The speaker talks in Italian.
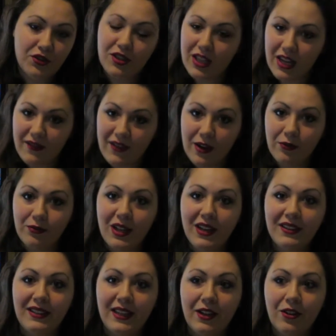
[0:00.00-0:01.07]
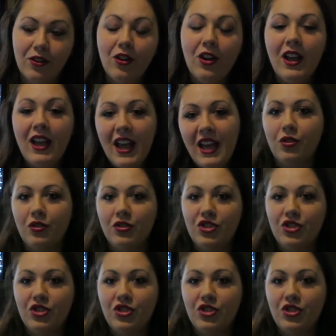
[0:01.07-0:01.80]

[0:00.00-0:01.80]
scrive un articolo e